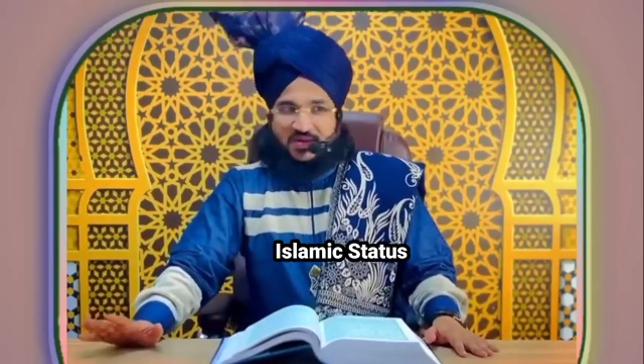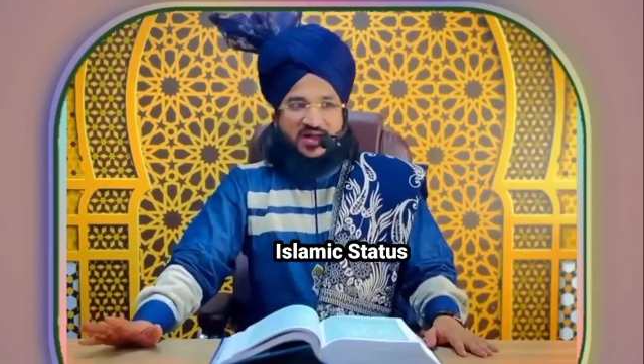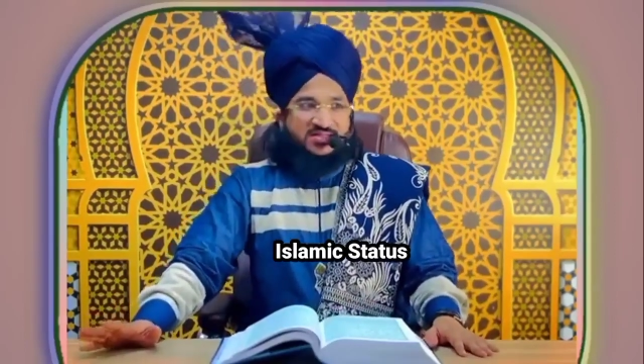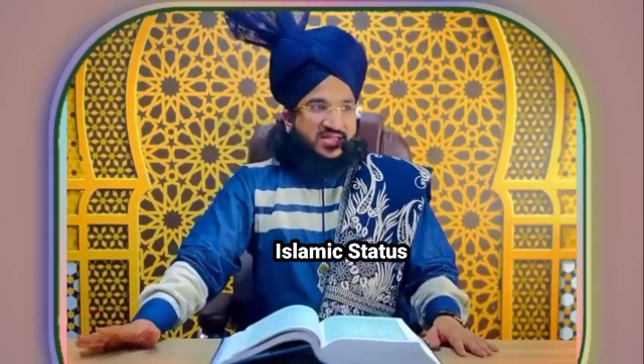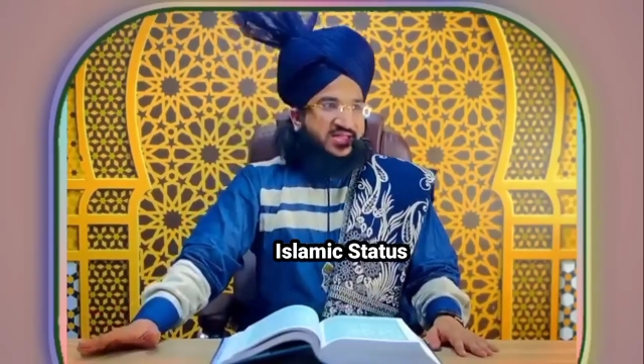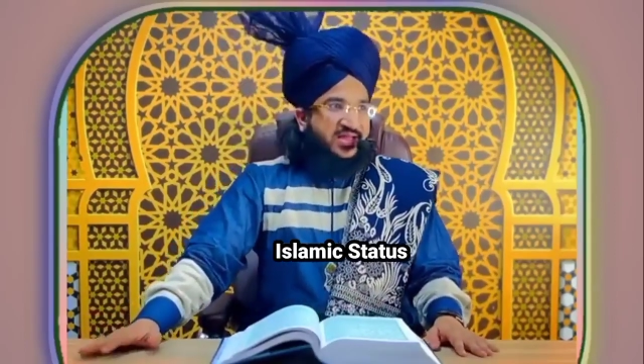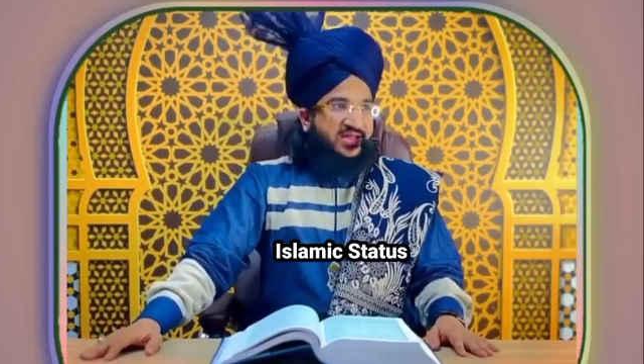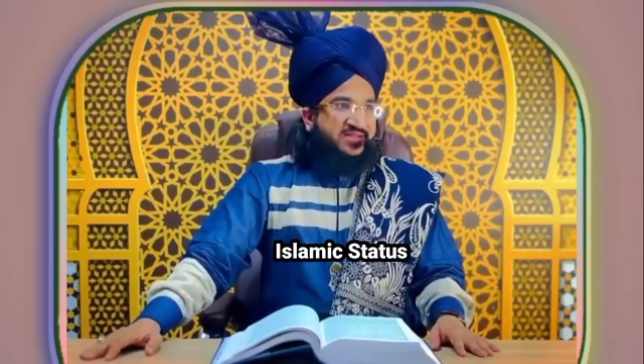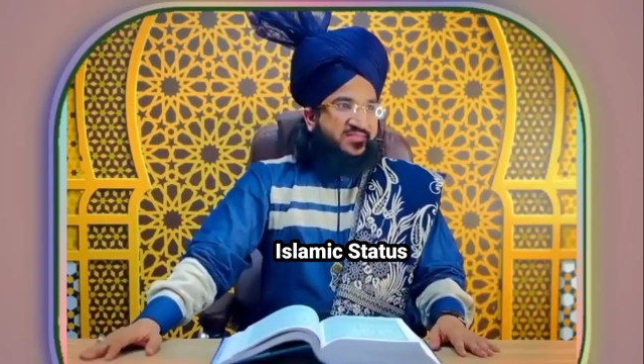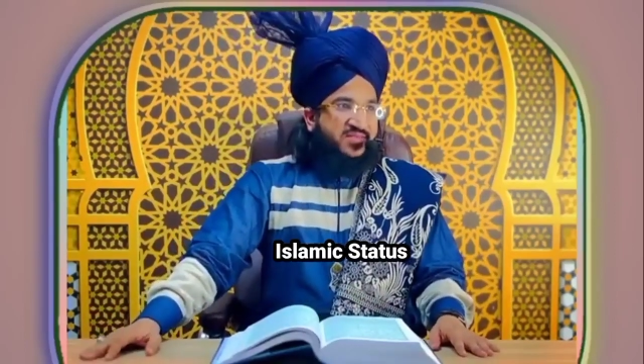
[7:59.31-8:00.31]
बात सही
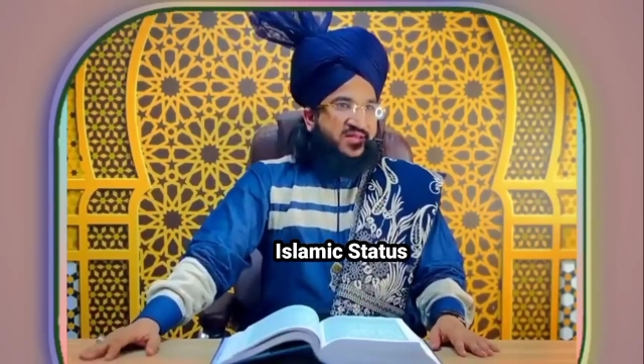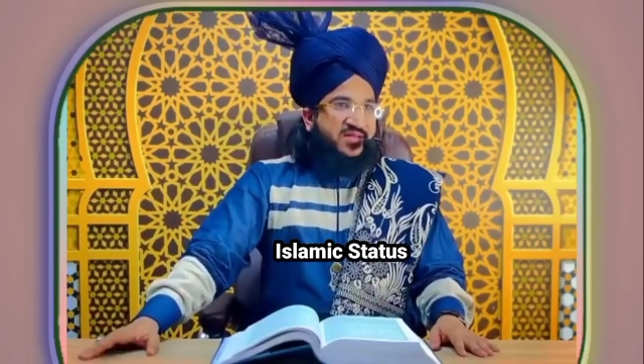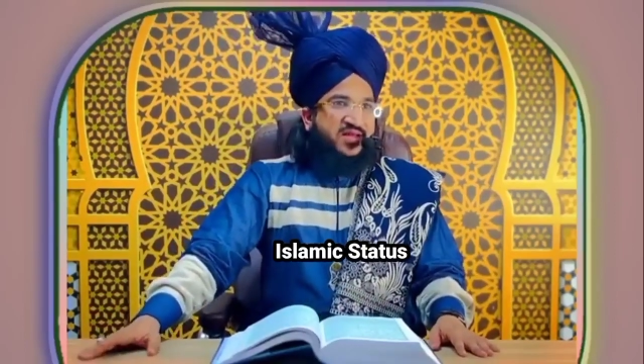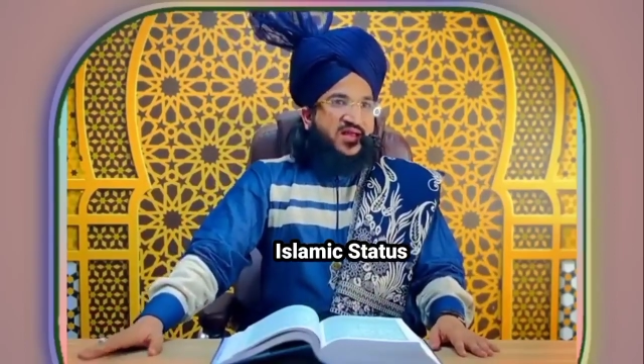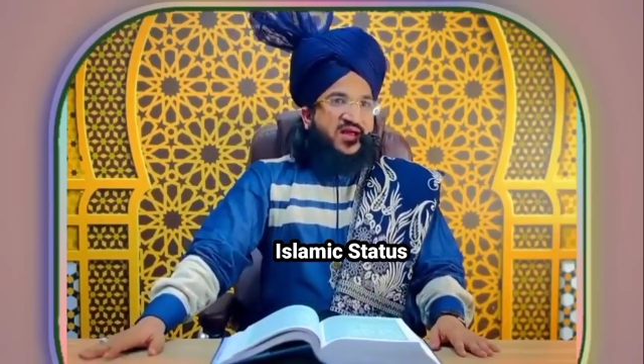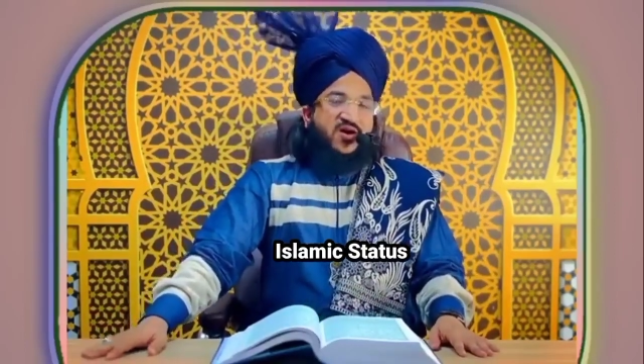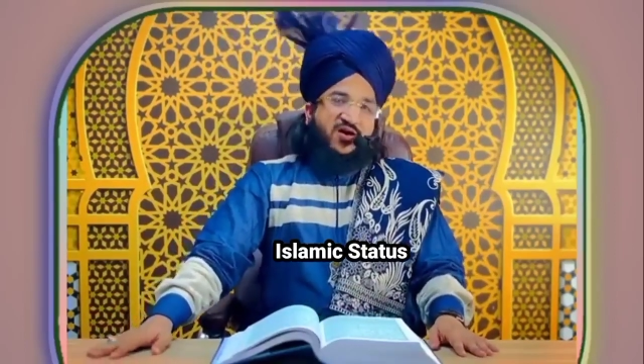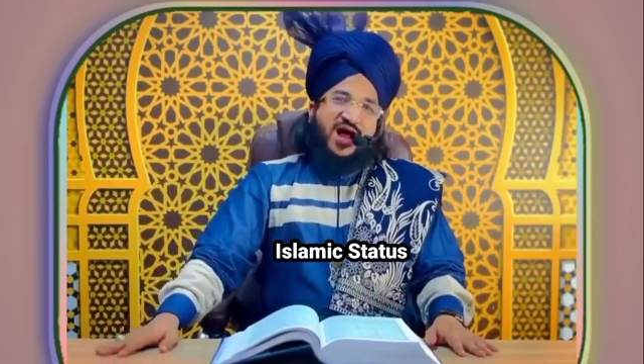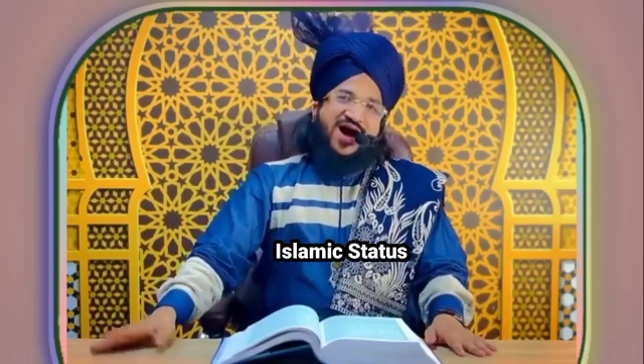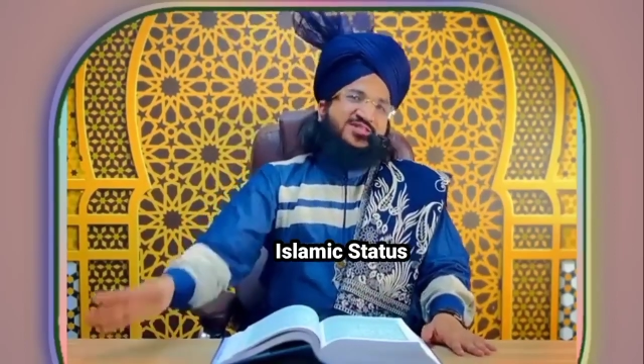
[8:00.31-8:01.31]
है और